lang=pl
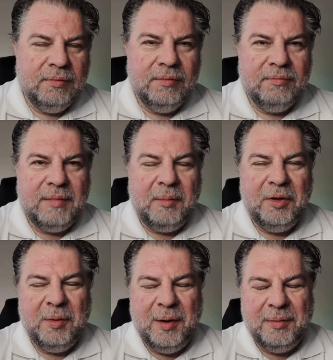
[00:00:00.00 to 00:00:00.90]
mamy
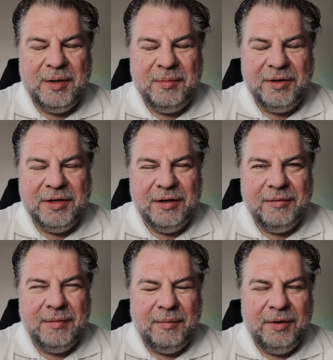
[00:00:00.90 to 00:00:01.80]
dobre przebicie,
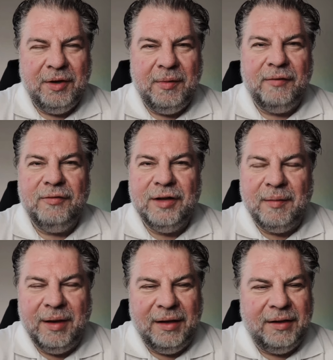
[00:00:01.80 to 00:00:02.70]
mamy dobre
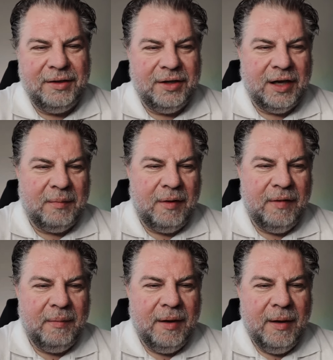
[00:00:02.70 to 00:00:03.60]
fundamenta, że tak
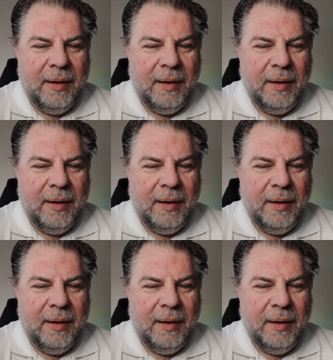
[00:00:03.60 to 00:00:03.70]
powiem.